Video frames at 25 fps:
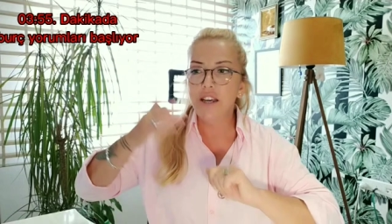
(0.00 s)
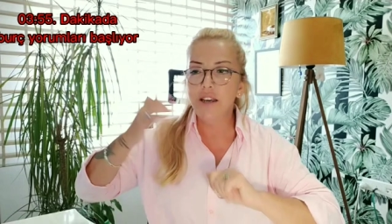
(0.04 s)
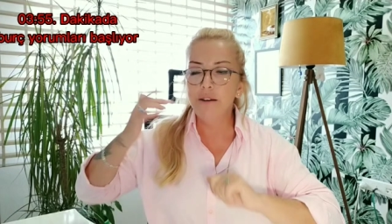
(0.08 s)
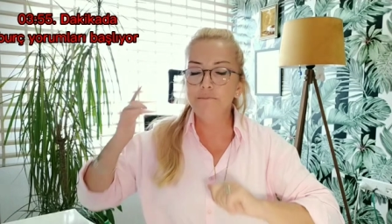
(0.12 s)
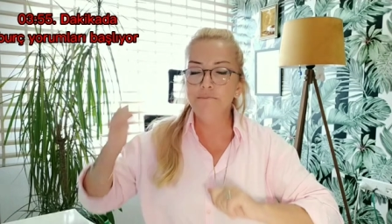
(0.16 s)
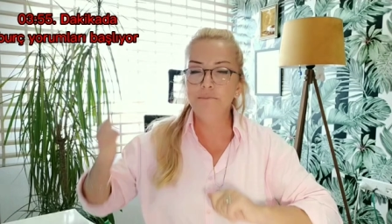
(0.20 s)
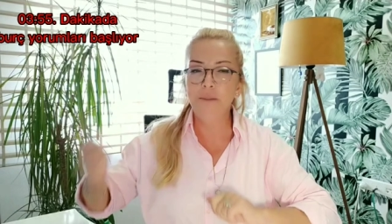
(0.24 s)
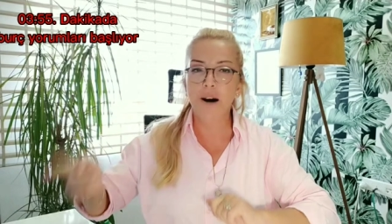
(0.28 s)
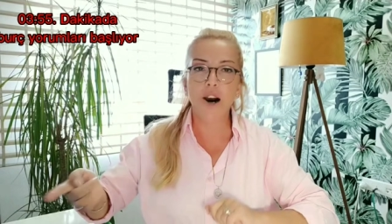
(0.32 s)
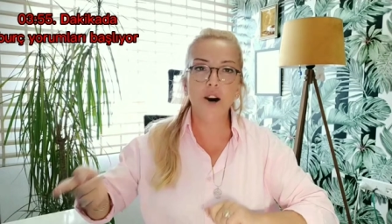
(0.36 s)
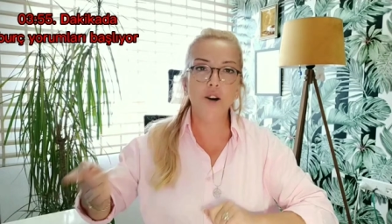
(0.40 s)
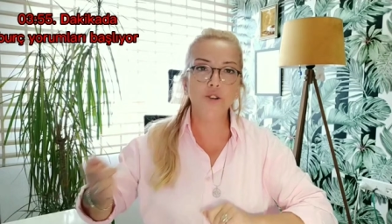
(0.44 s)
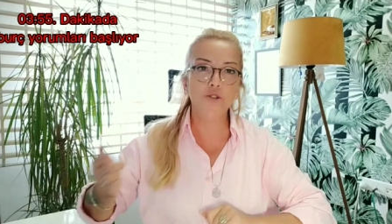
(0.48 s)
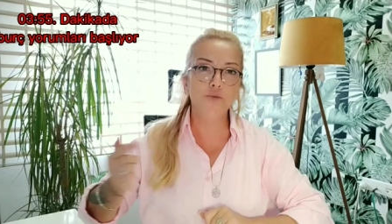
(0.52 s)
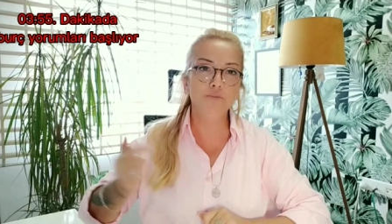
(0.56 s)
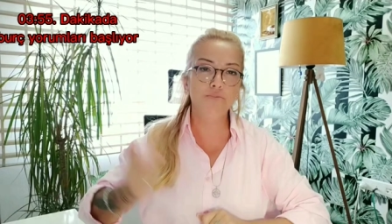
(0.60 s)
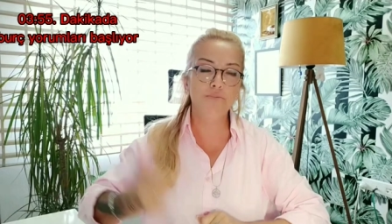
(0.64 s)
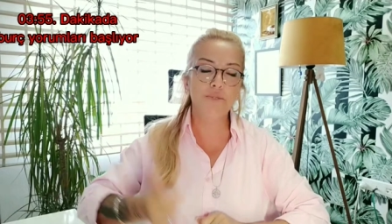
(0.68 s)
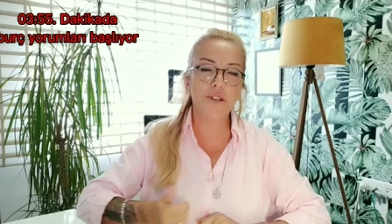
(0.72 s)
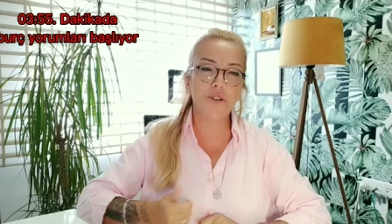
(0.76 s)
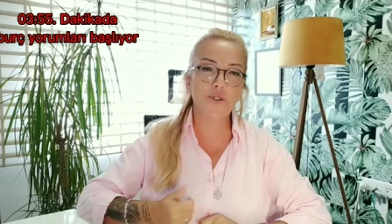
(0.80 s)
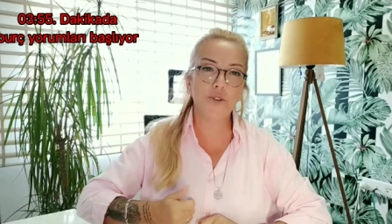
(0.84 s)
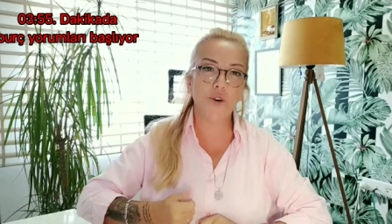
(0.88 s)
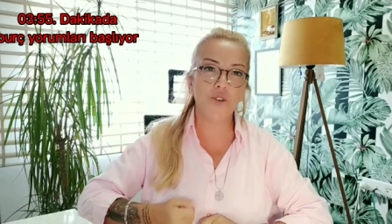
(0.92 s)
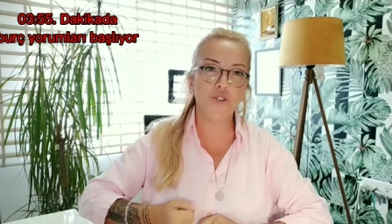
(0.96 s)
Malum
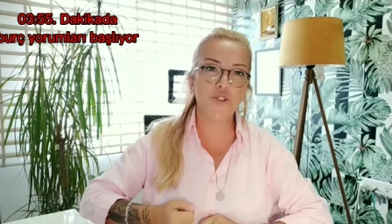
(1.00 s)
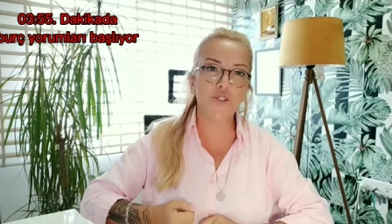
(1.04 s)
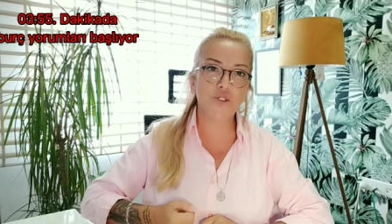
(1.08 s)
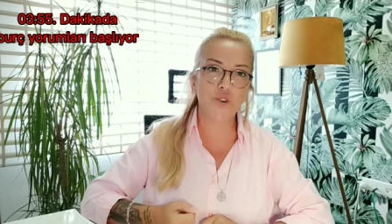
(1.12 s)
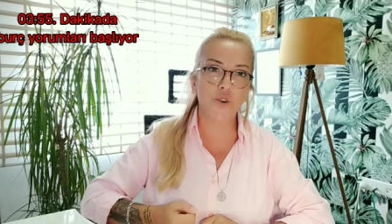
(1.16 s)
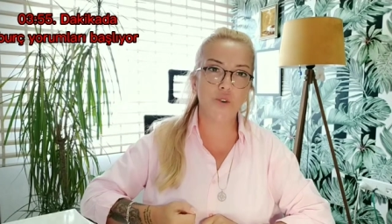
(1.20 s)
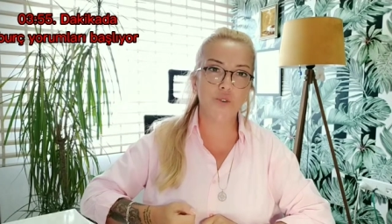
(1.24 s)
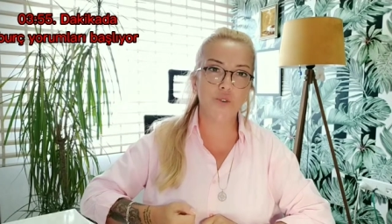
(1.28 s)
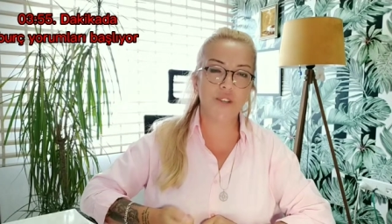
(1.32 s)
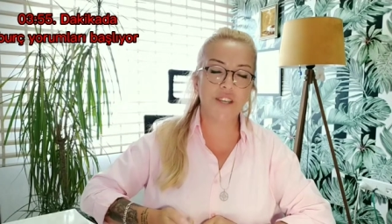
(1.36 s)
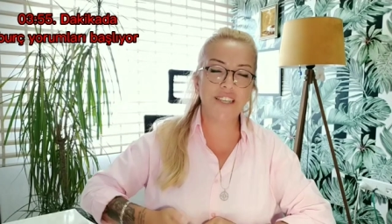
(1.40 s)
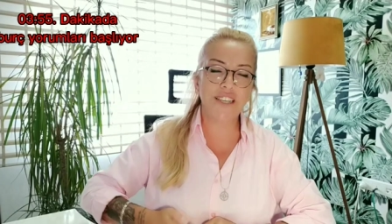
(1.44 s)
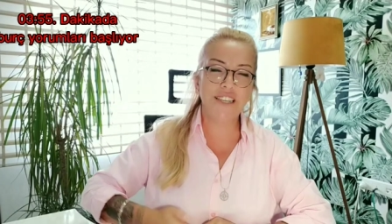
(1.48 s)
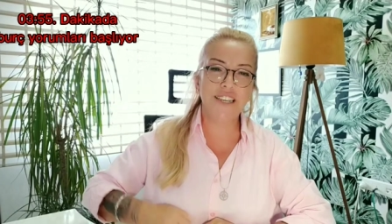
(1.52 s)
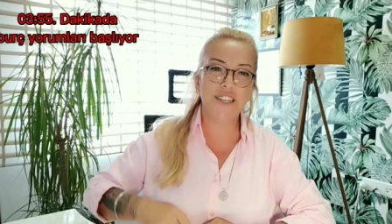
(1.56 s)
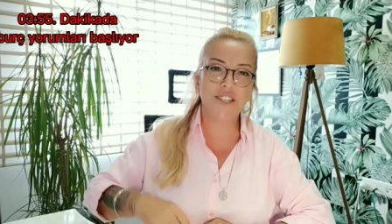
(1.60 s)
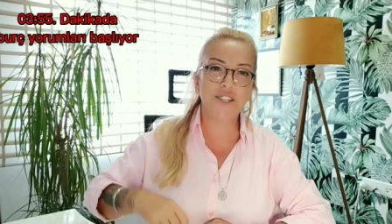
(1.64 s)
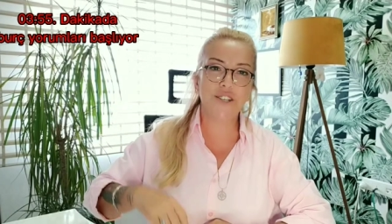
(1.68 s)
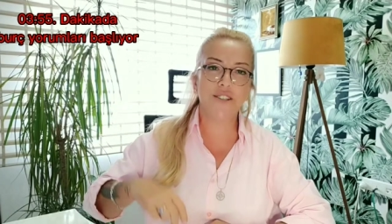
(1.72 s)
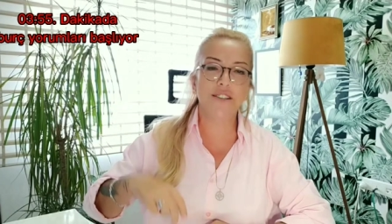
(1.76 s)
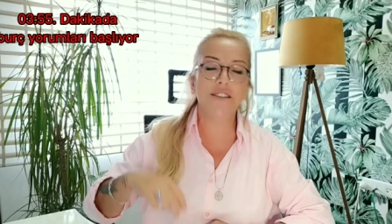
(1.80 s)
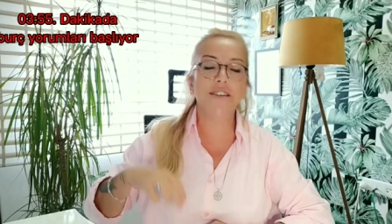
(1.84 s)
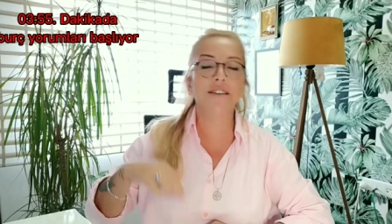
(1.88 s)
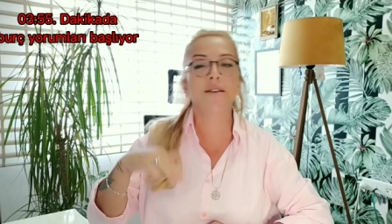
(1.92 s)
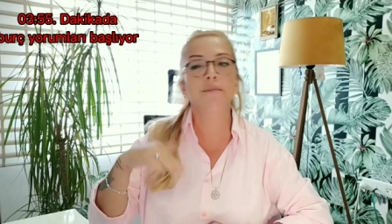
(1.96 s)
bir koç dolmayı
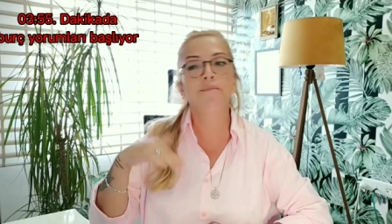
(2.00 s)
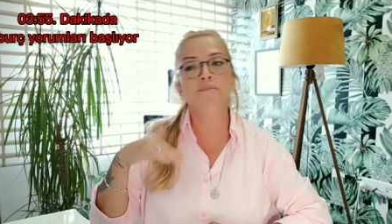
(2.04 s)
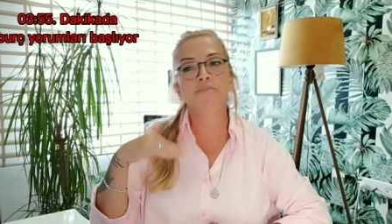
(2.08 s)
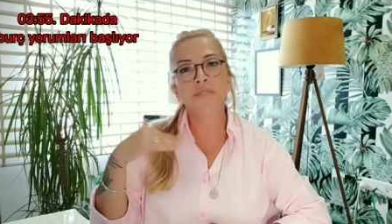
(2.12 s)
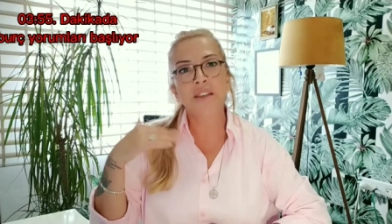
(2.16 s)
yaşadık.